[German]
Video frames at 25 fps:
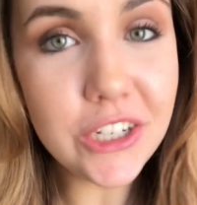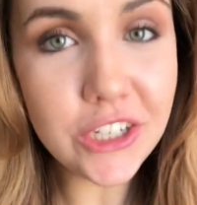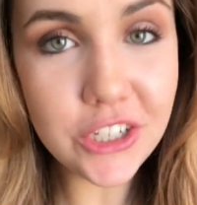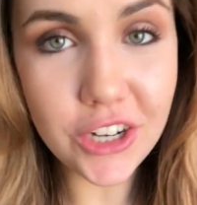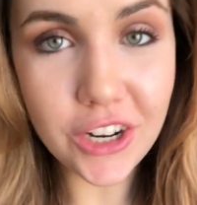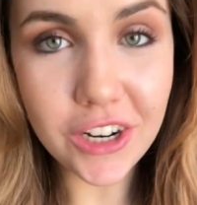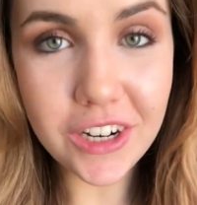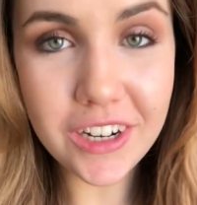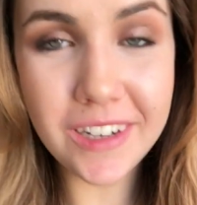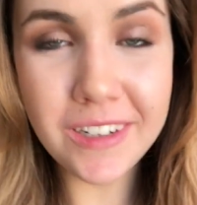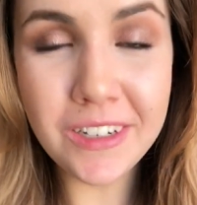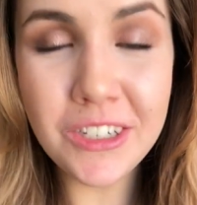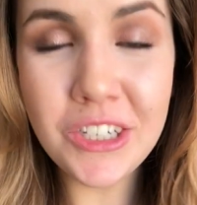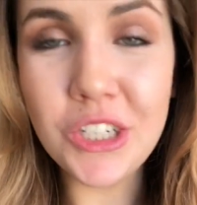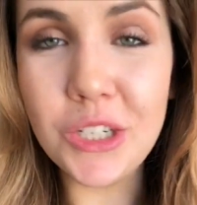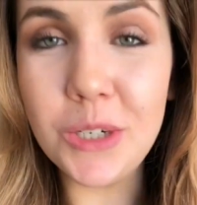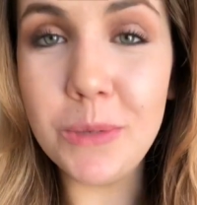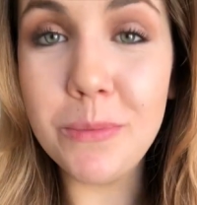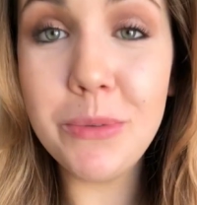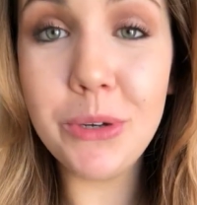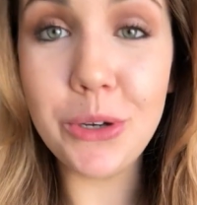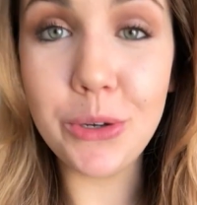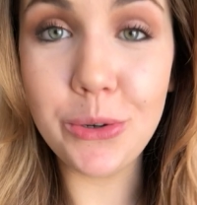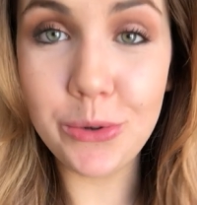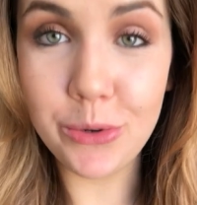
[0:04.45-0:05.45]
Chocolate
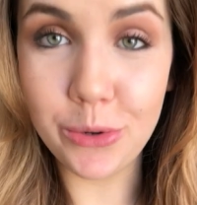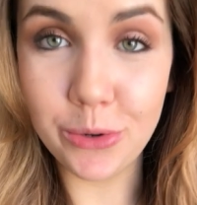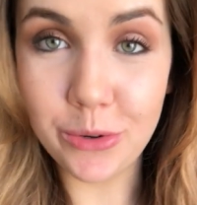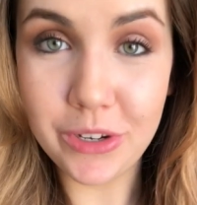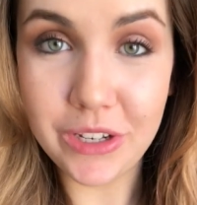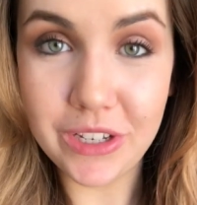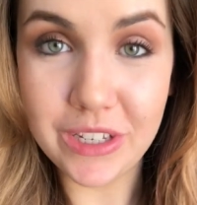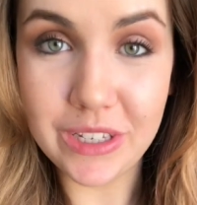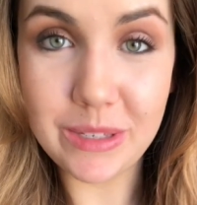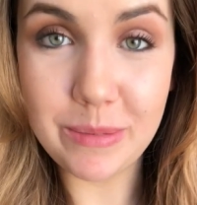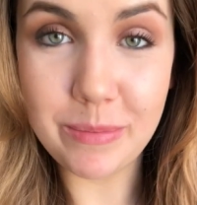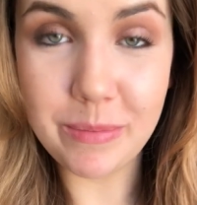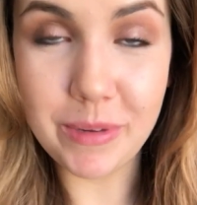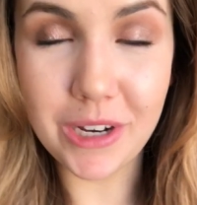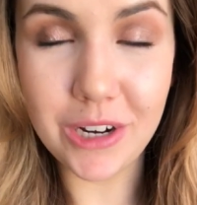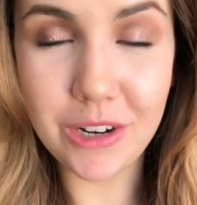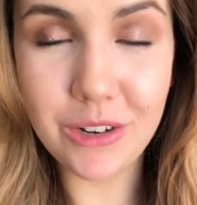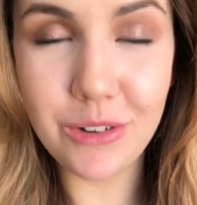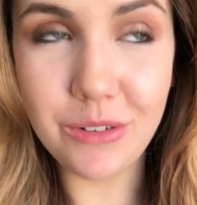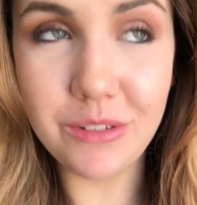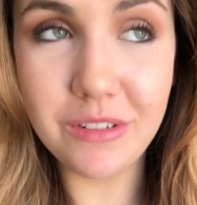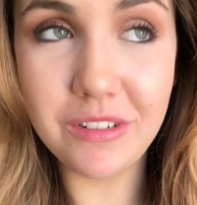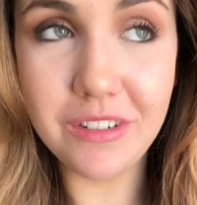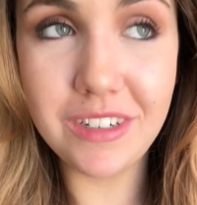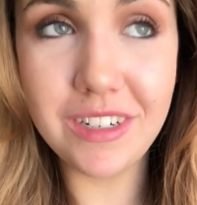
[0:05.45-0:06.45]
Chip Cookies
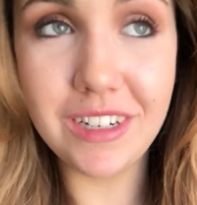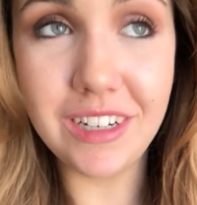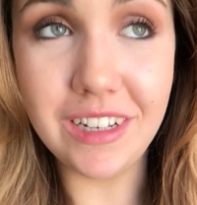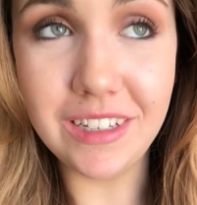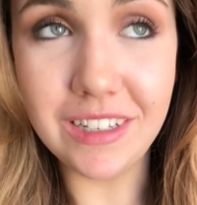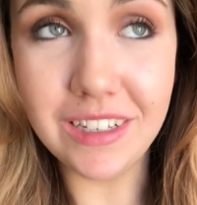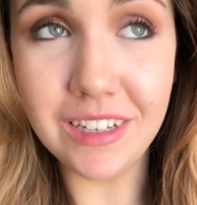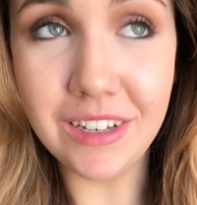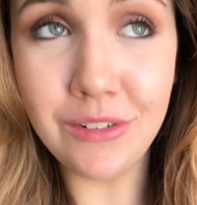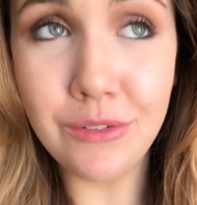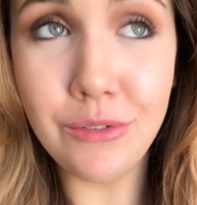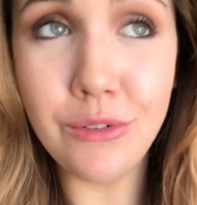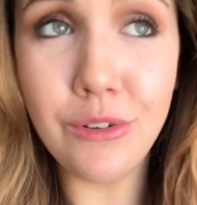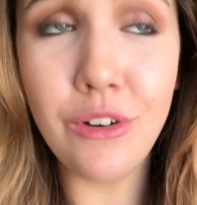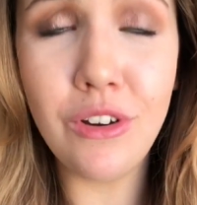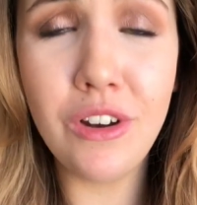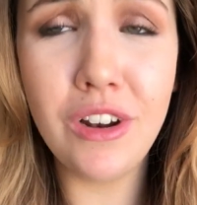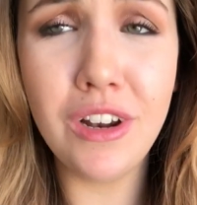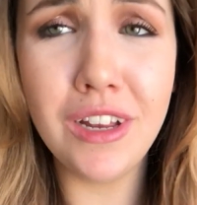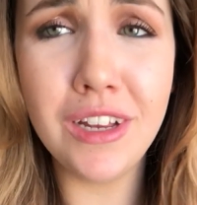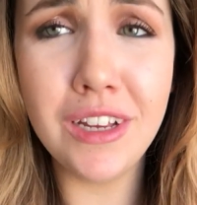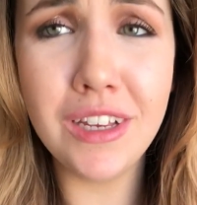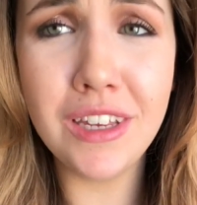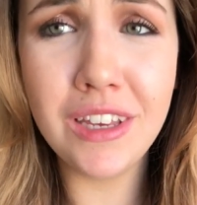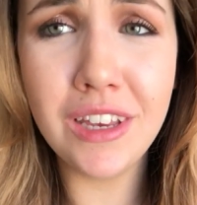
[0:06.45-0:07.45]
backt und die sind
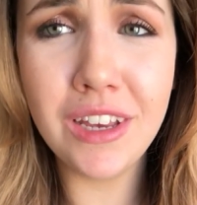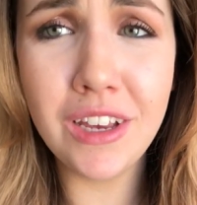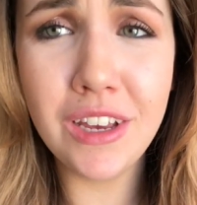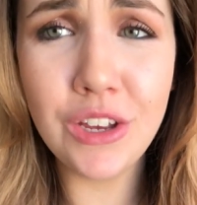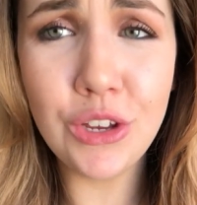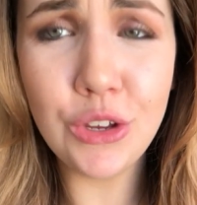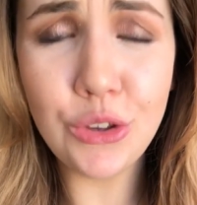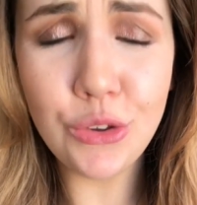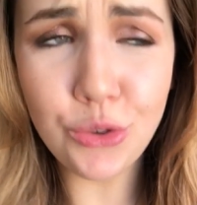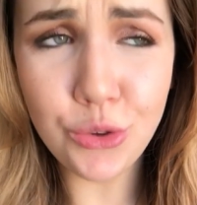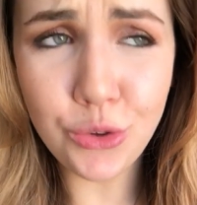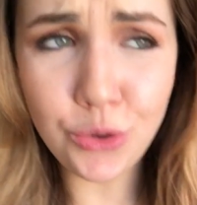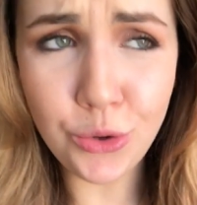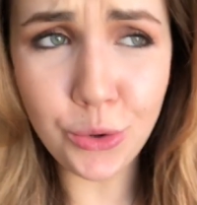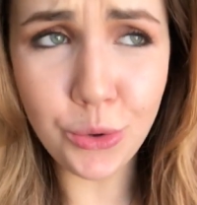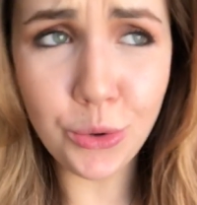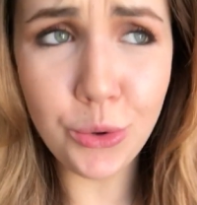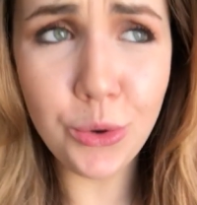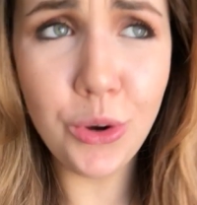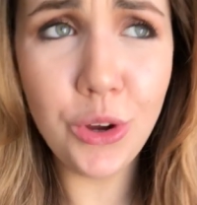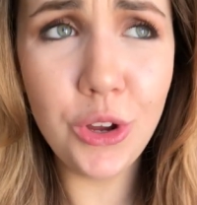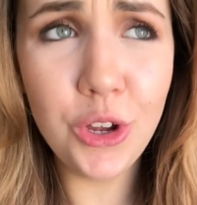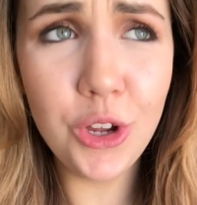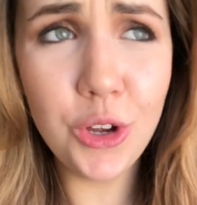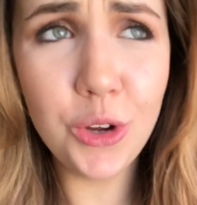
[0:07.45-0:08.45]
wirklich
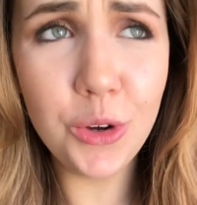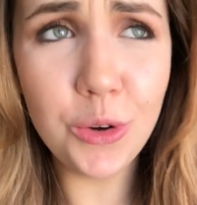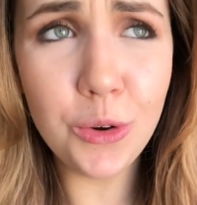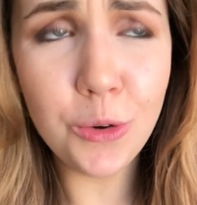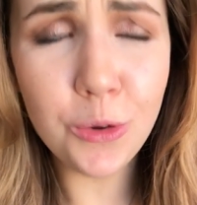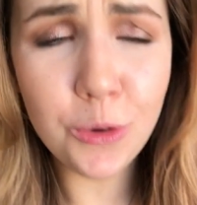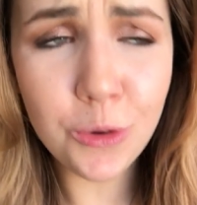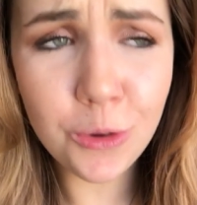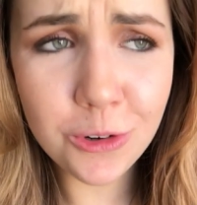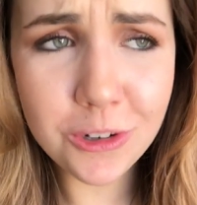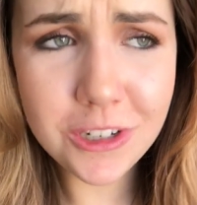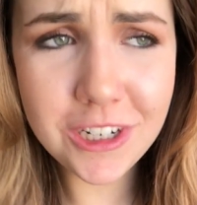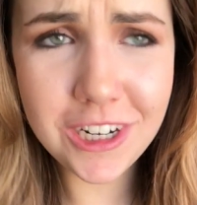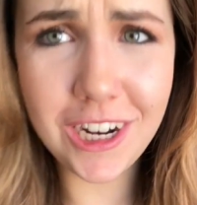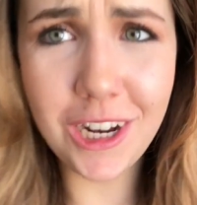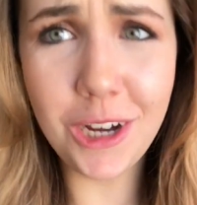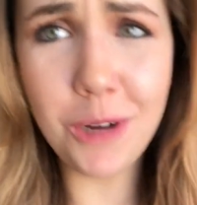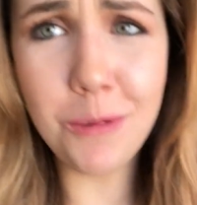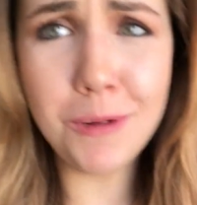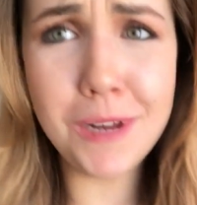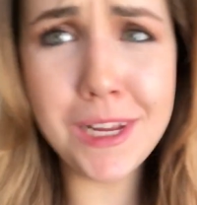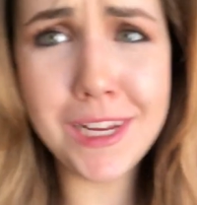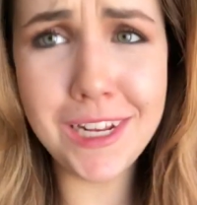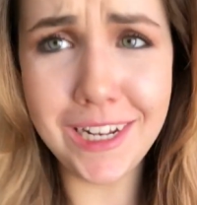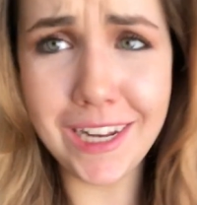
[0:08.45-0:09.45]
so
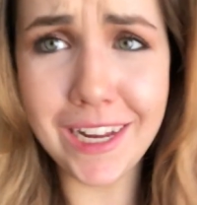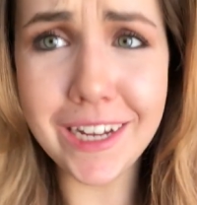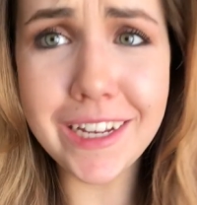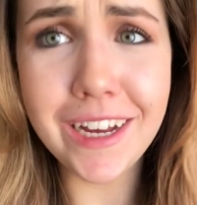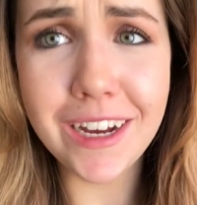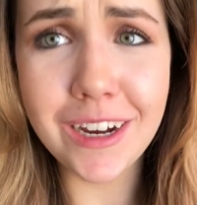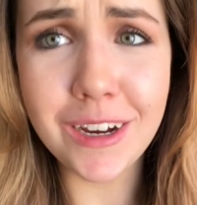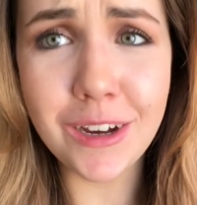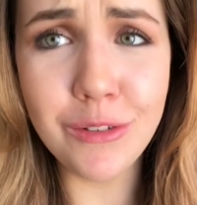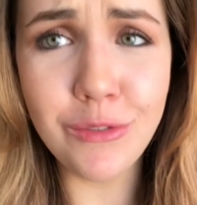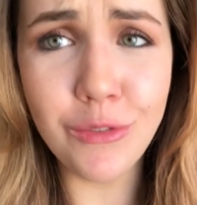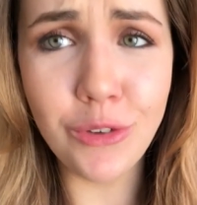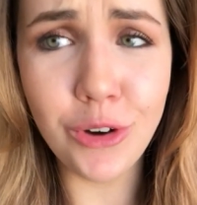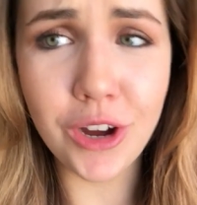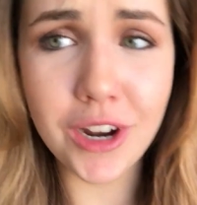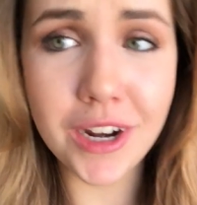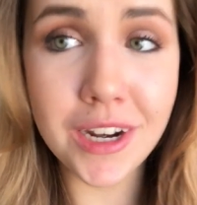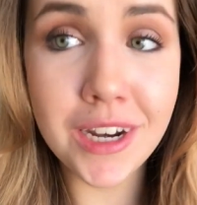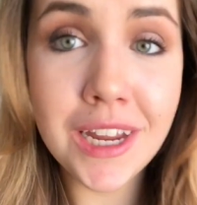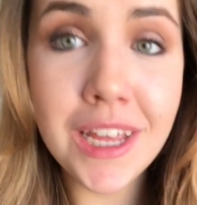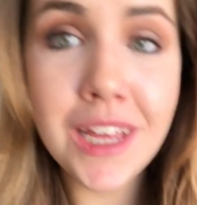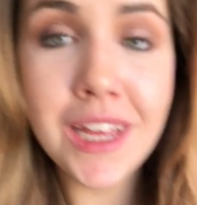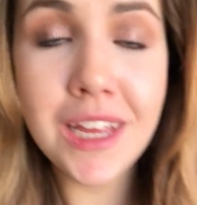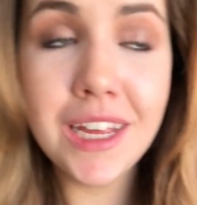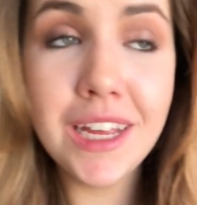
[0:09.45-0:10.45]
unglaublich lecker
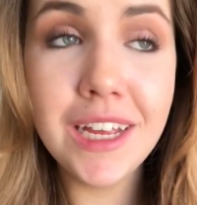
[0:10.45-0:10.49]
geworden.